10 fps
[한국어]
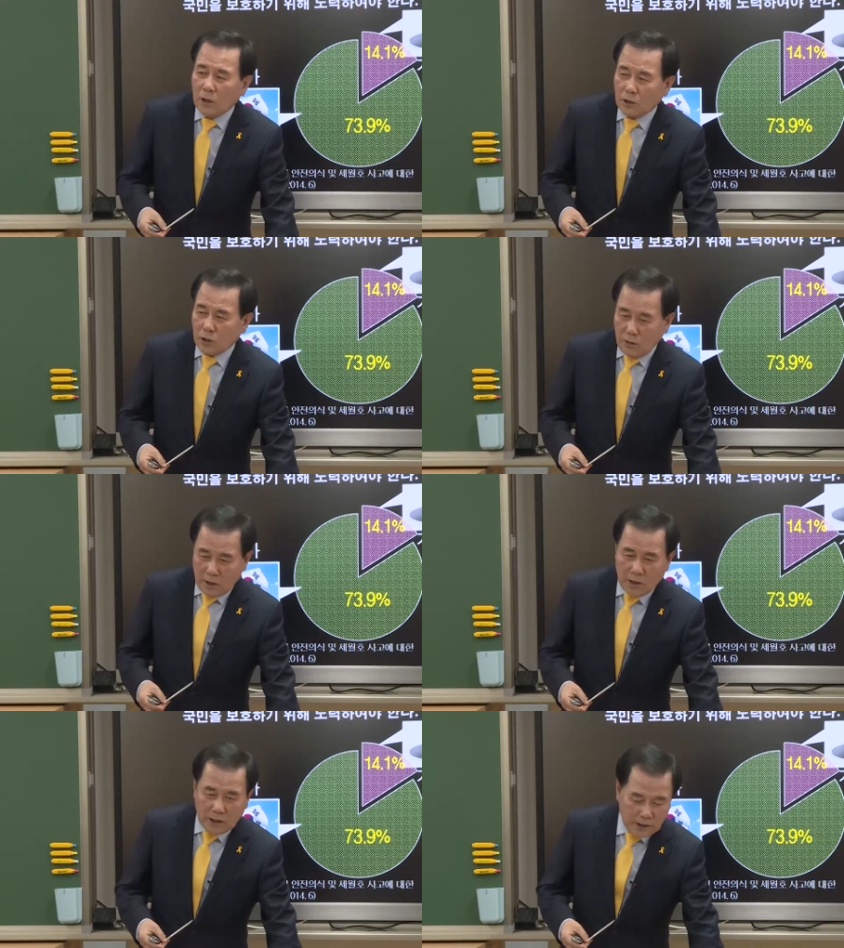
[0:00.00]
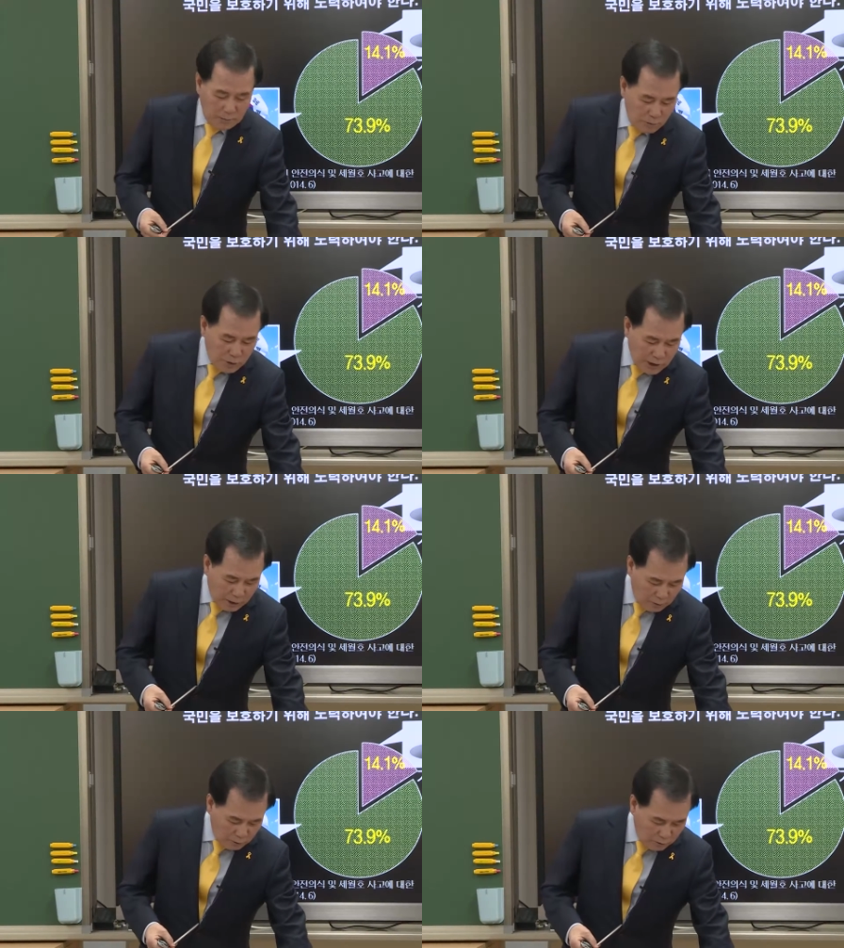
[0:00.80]
정확하게
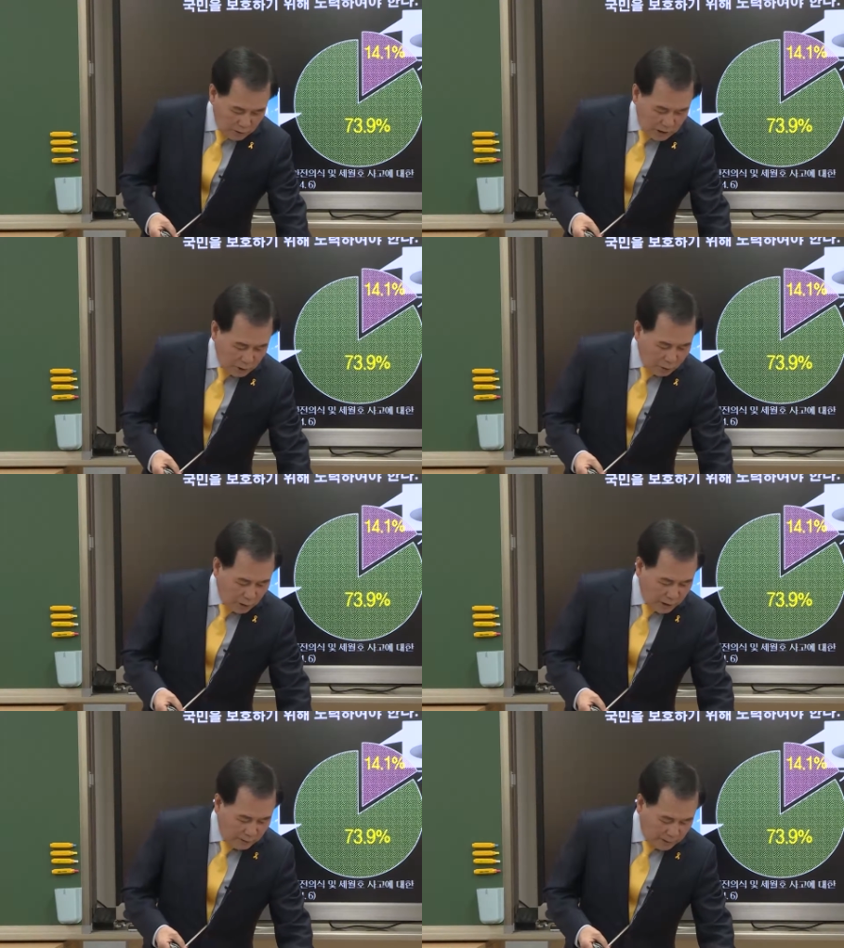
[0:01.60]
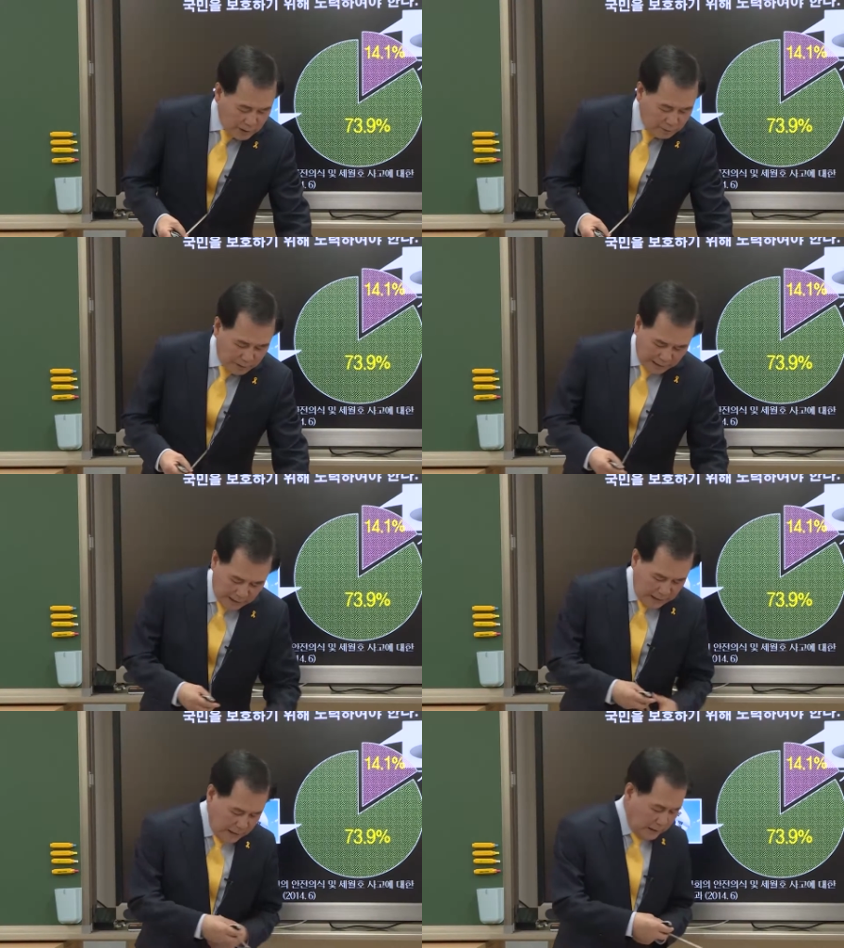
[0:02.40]
문장으로 기록을 해놨습니다.
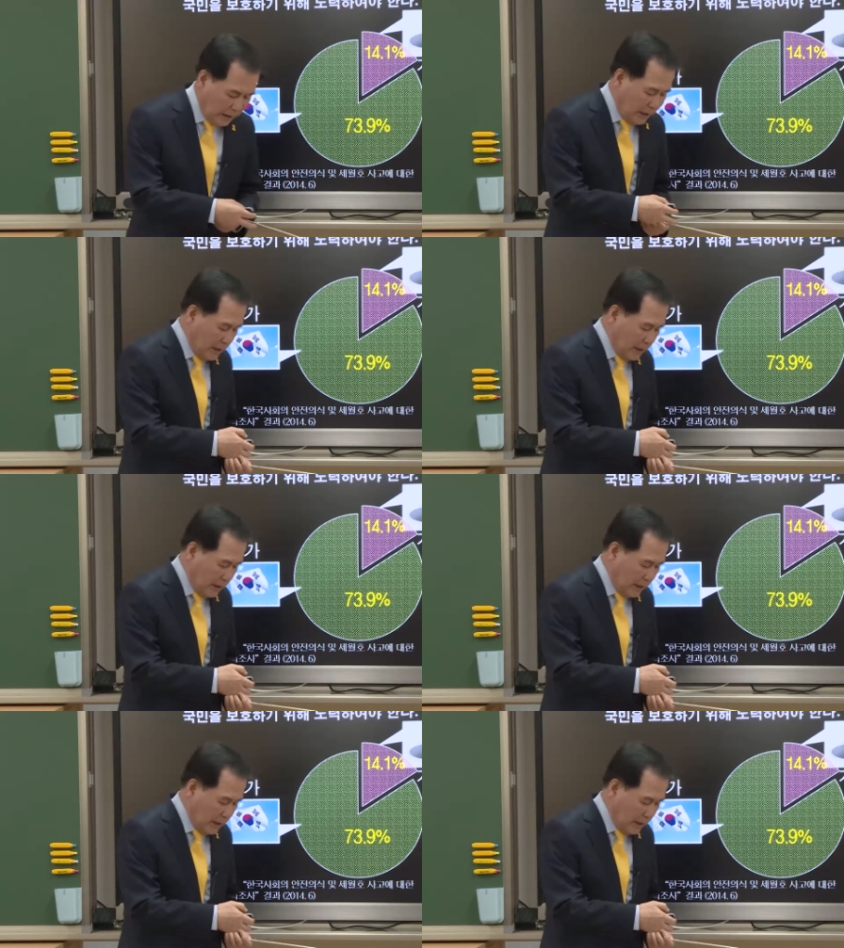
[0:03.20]
자,